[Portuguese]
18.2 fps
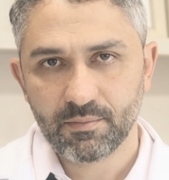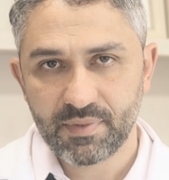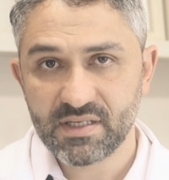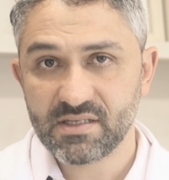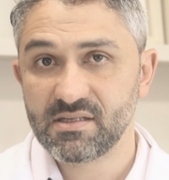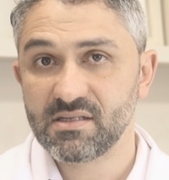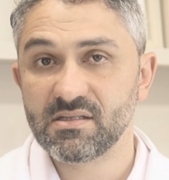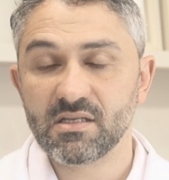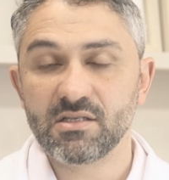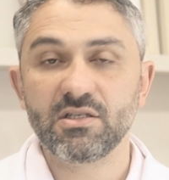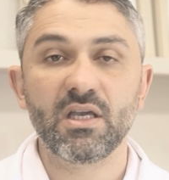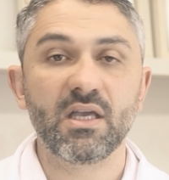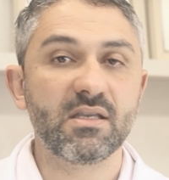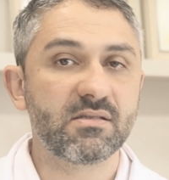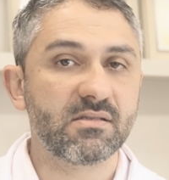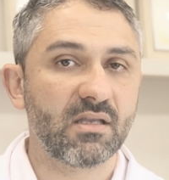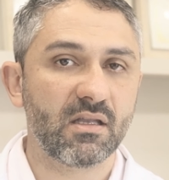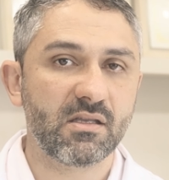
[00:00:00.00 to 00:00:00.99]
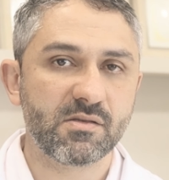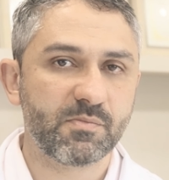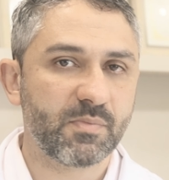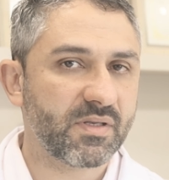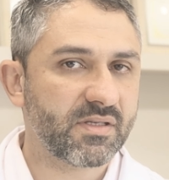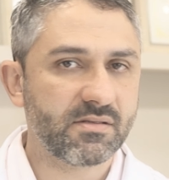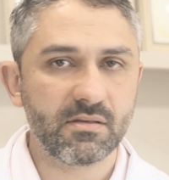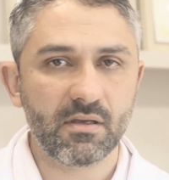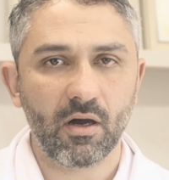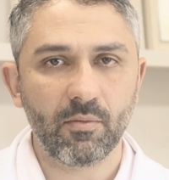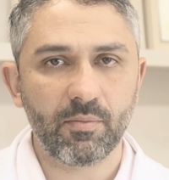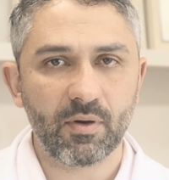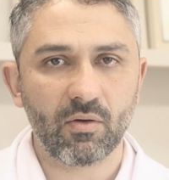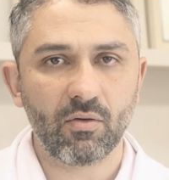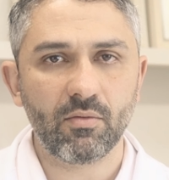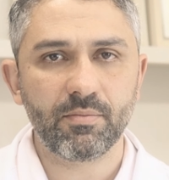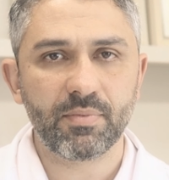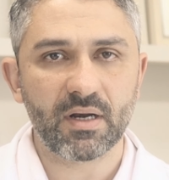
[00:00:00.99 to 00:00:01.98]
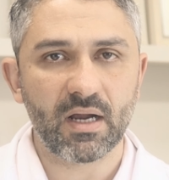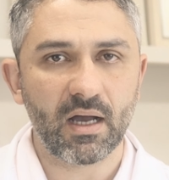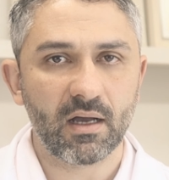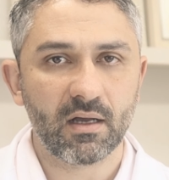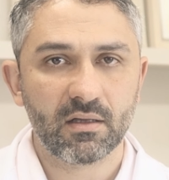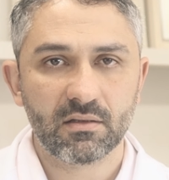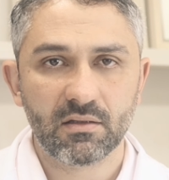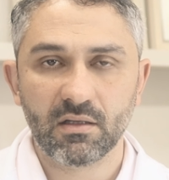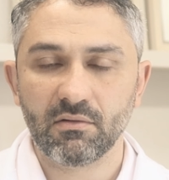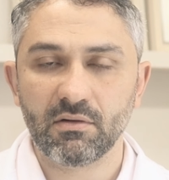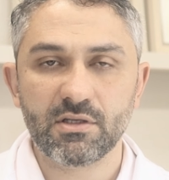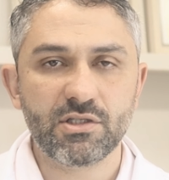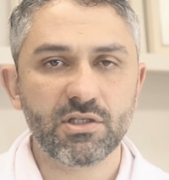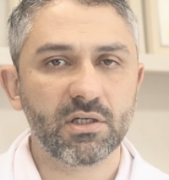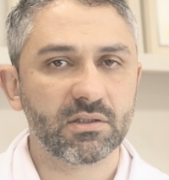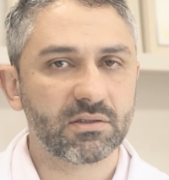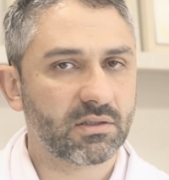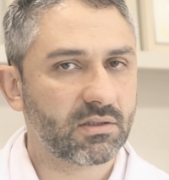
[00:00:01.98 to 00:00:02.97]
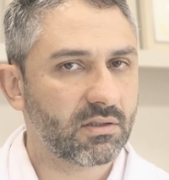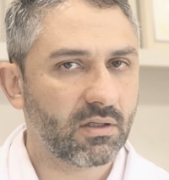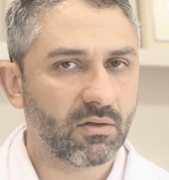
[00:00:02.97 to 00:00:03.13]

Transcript: Precisa de receita especial para comprar não adianta,